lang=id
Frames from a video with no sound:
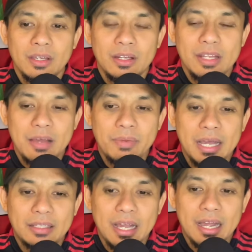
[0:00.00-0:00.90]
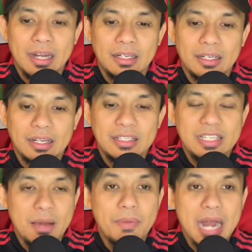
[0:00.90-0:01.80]
Dia mengatakan
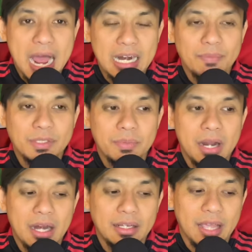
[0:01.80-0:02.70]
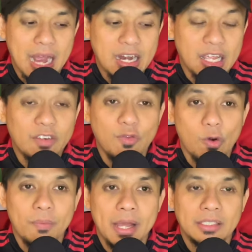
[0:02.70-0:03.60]
dia berharap sebenarnya ada
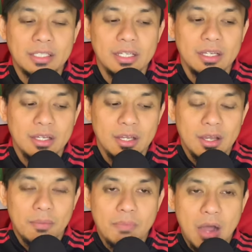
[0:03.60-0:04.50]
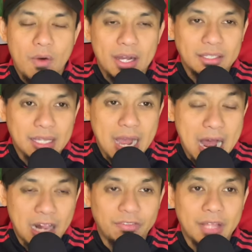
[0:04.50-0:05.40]
informasi bahwa ketika
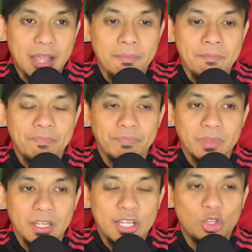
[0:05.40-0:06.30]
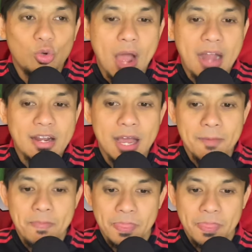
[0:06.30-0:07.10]
halftime itu ada